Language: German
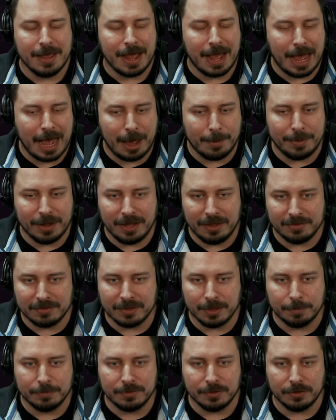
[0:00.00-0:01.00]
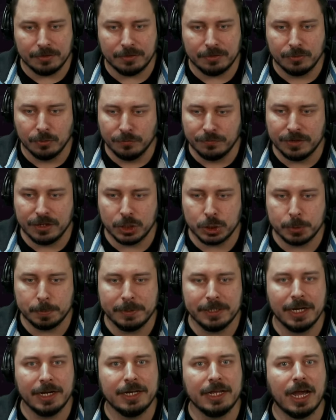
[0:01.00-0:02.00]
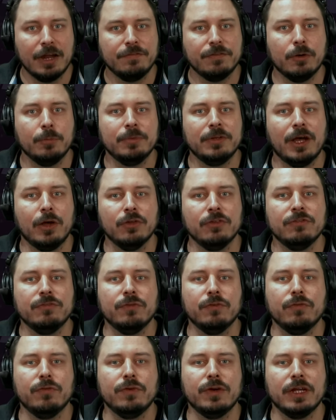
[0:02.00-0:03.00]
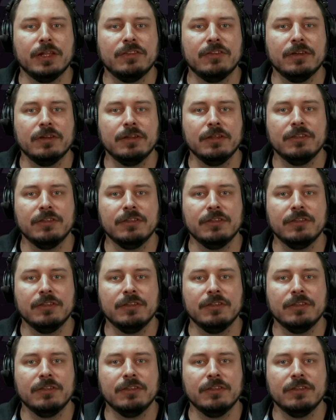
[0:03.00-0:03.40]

Aber es gibt äh, so viele Spieler, die einfach um 1500 sind,